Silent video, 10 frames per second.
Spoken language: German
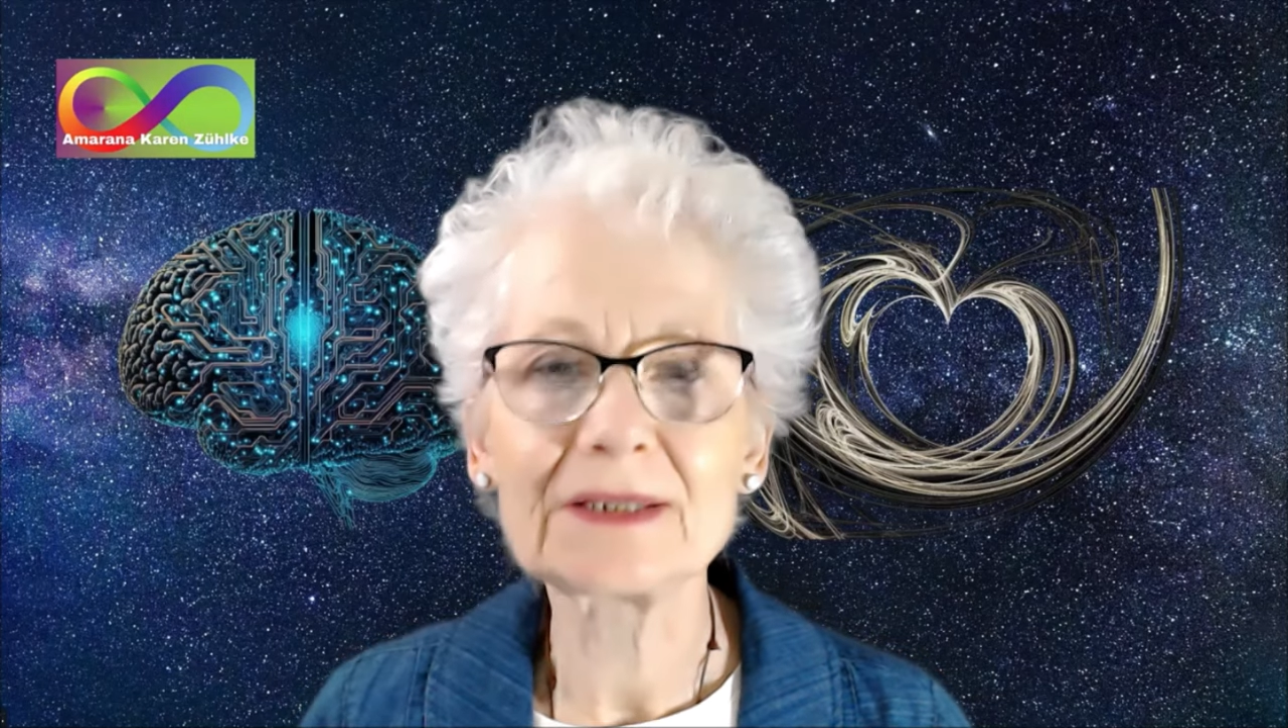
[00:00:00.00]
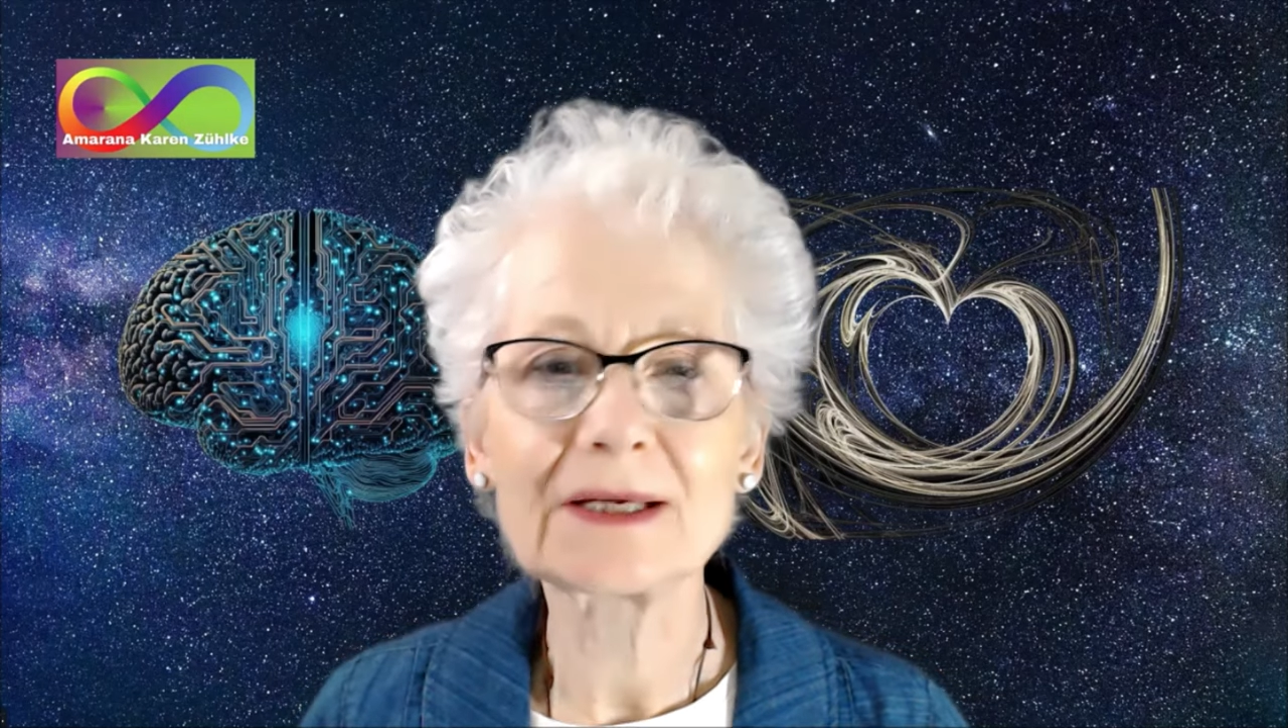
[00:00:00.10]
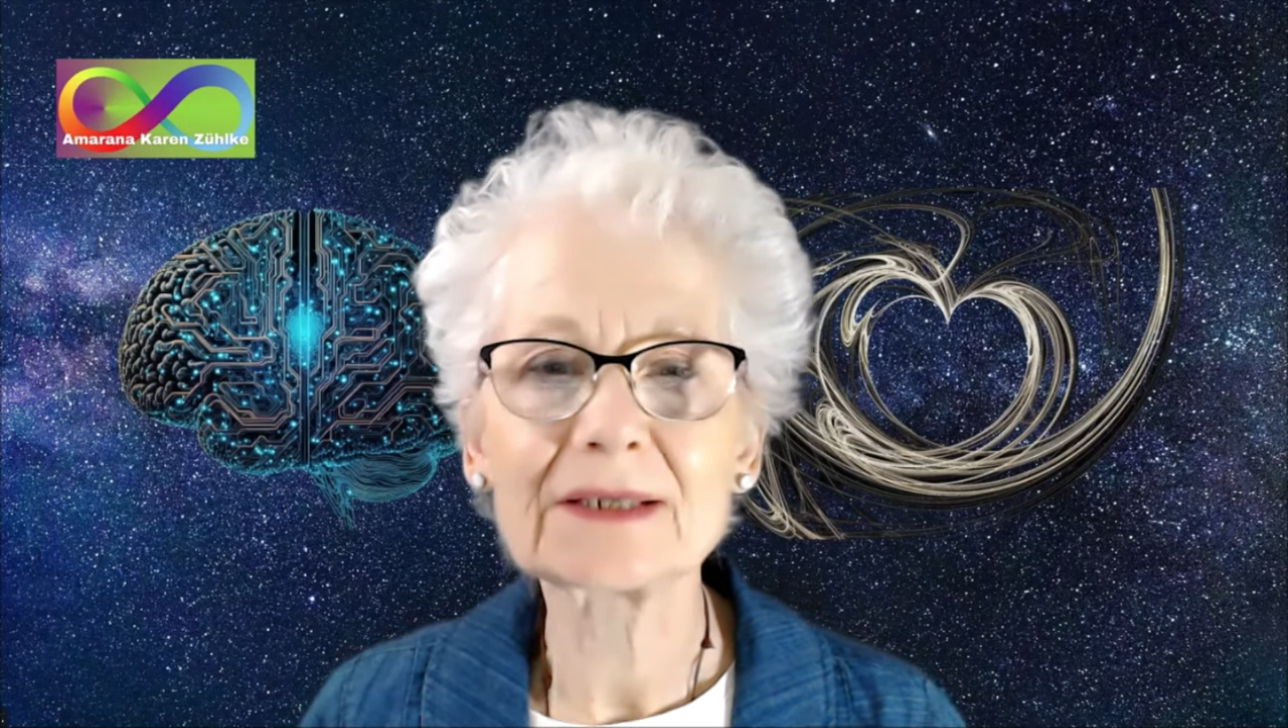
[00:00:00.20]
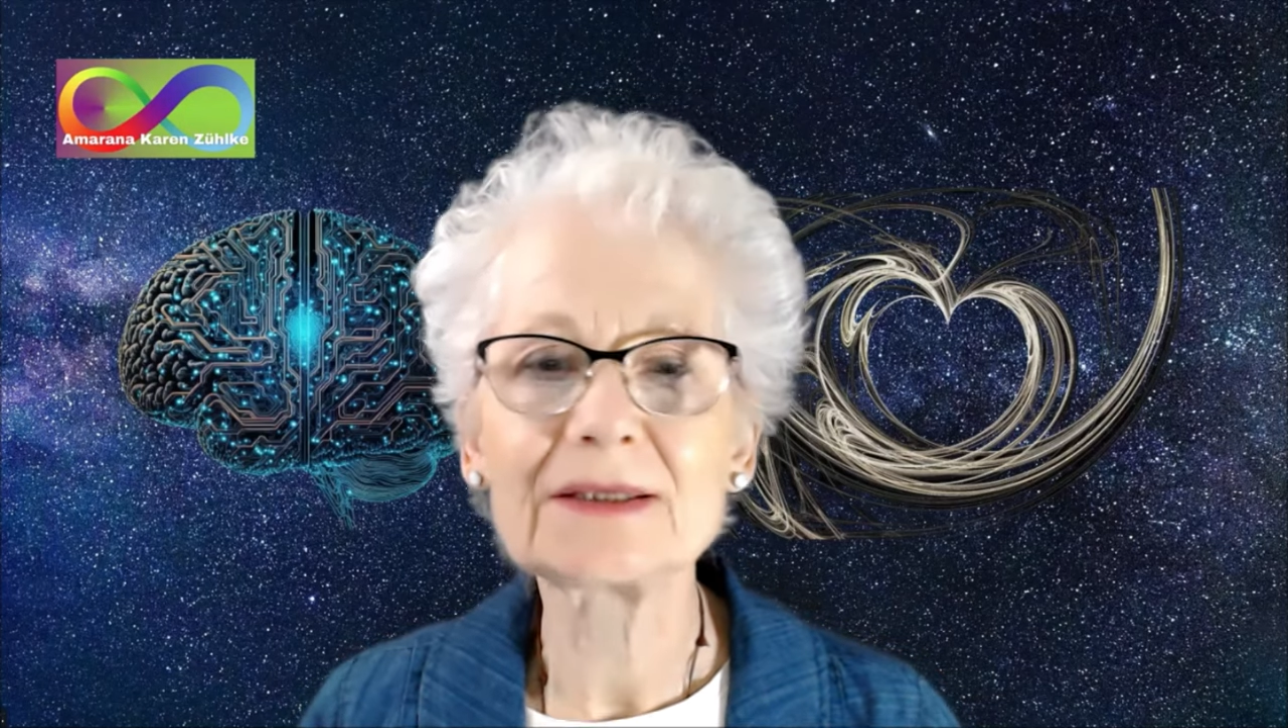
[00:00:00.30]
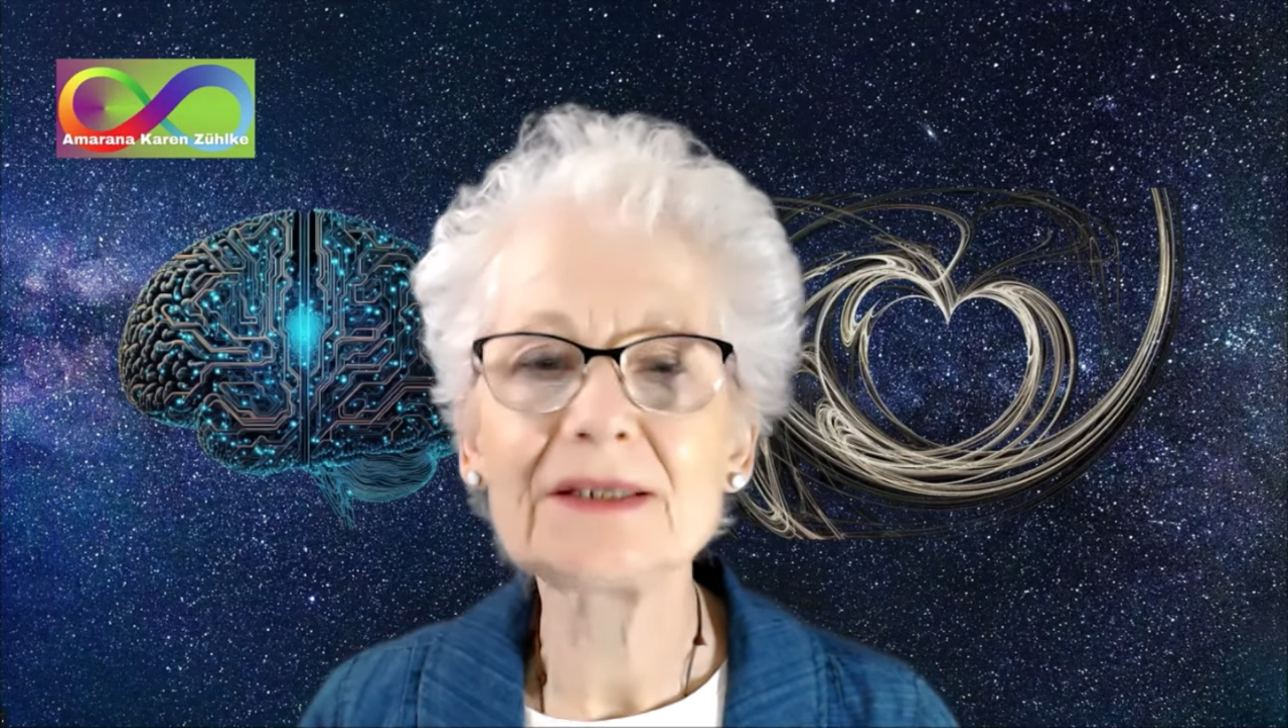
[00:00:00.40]

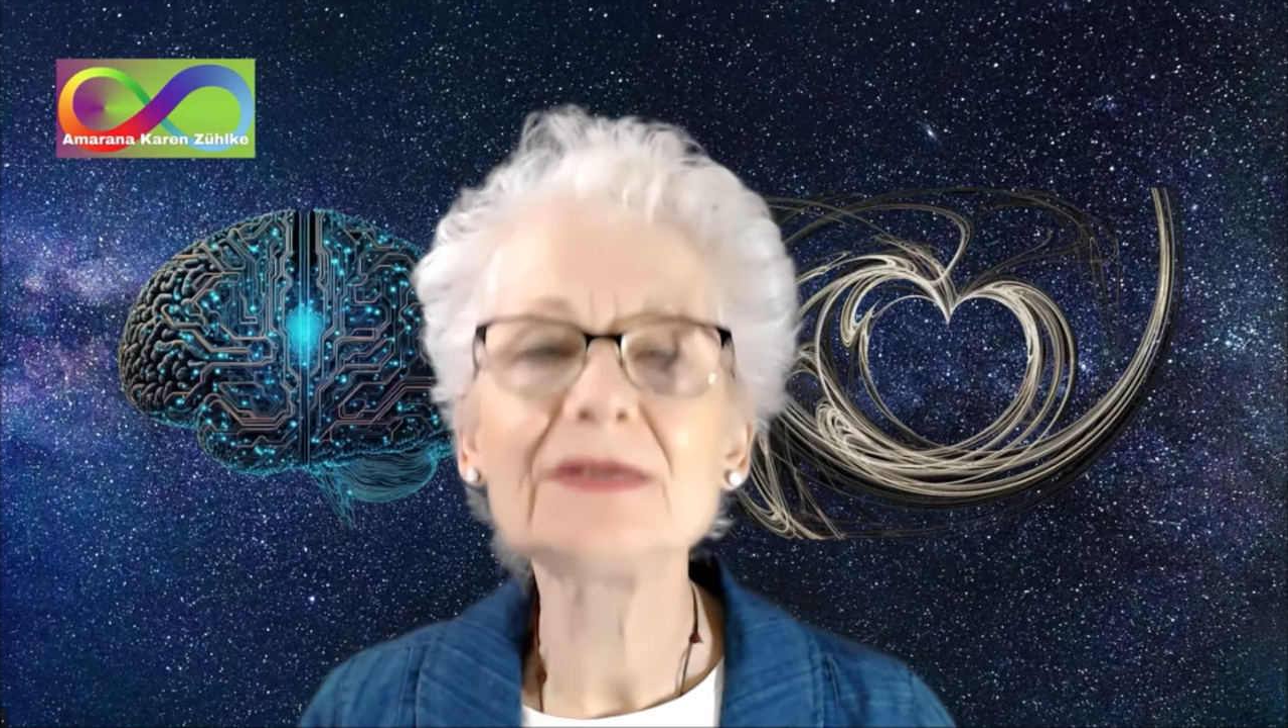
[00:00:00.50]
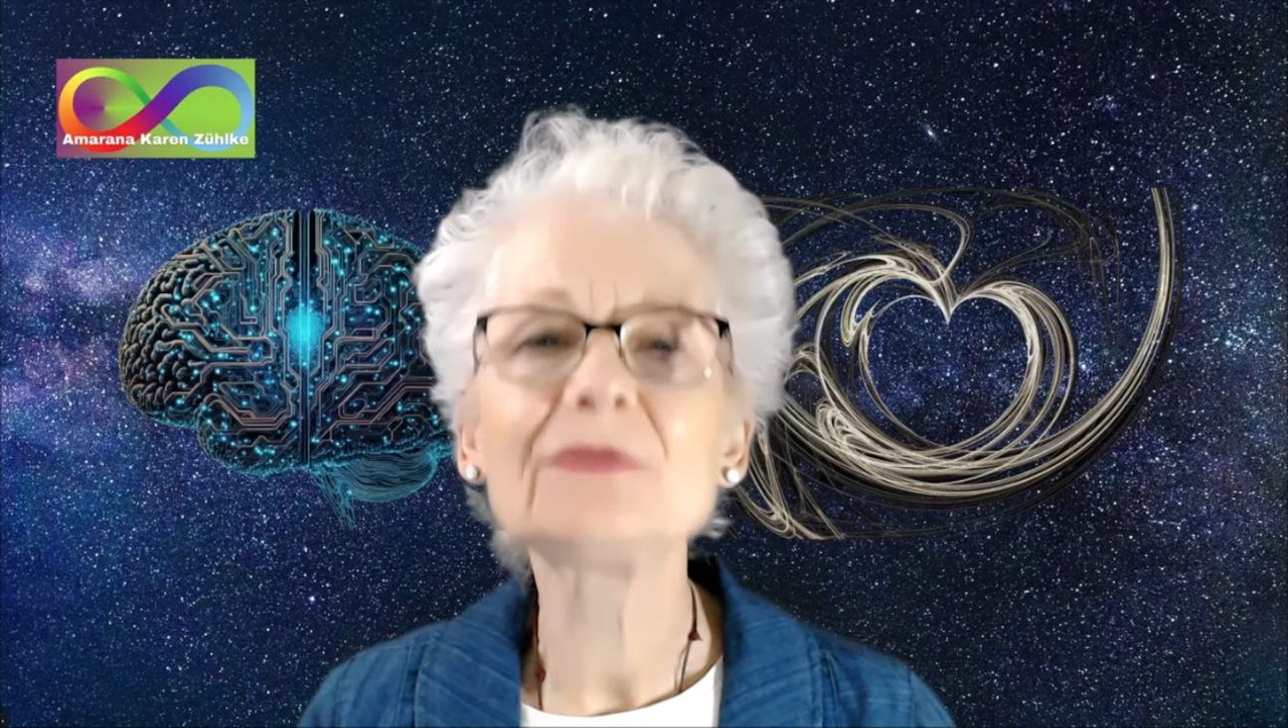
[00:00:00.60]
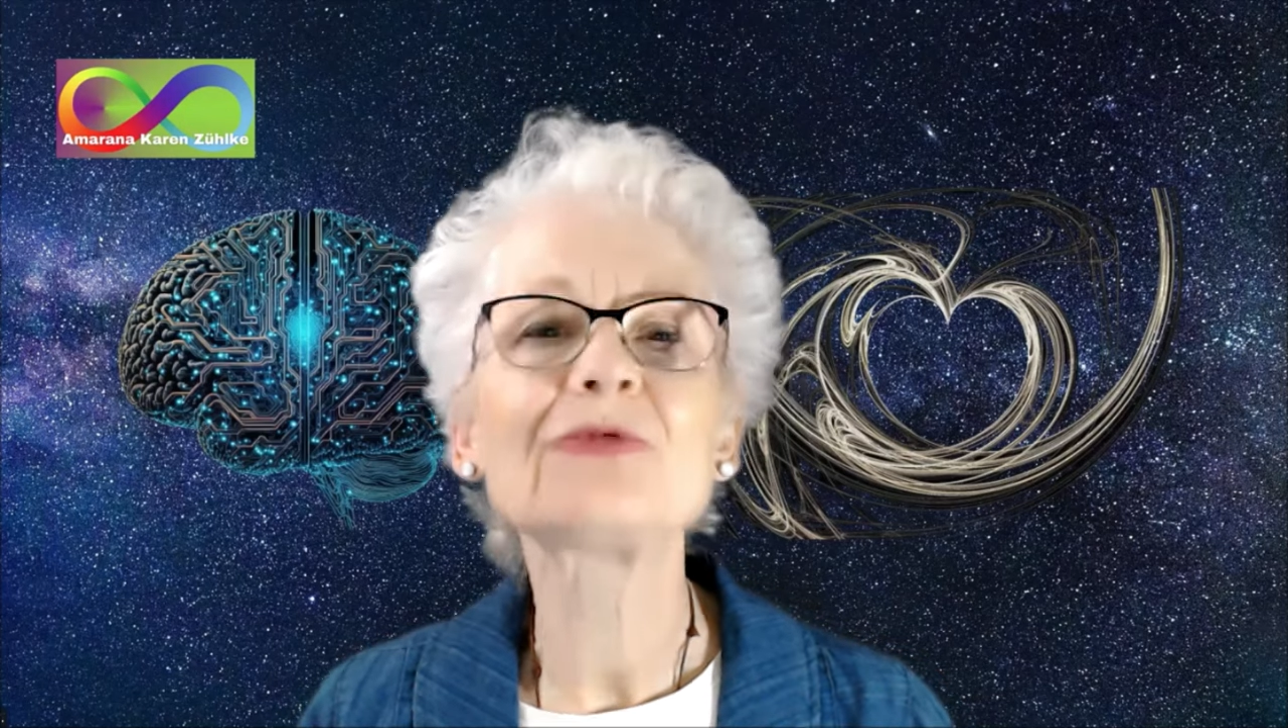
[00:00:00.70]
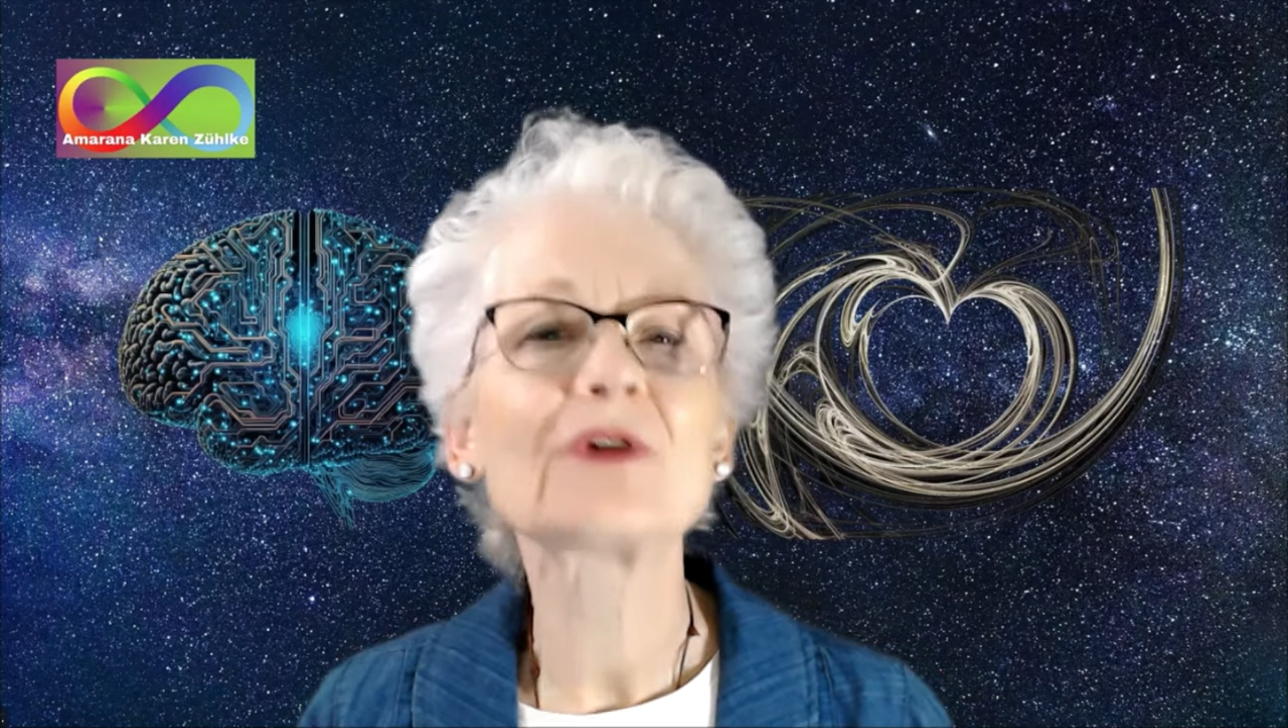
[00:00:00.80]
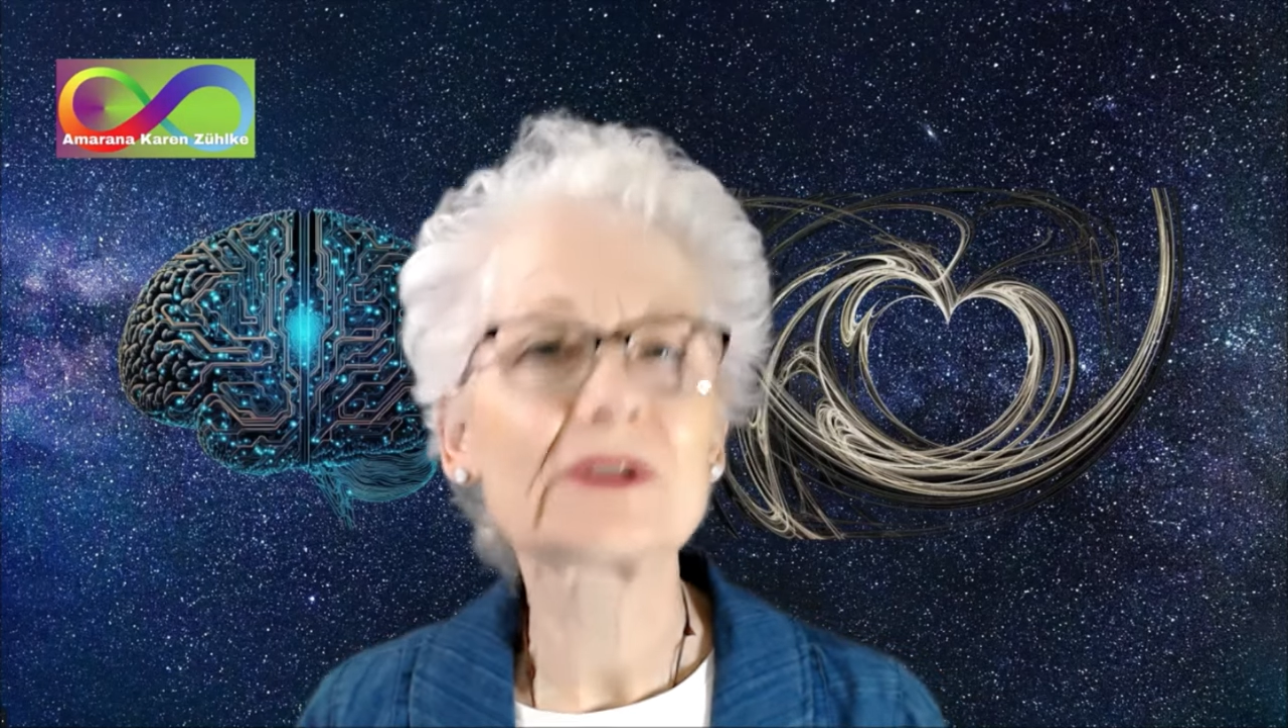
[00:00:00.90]
Energien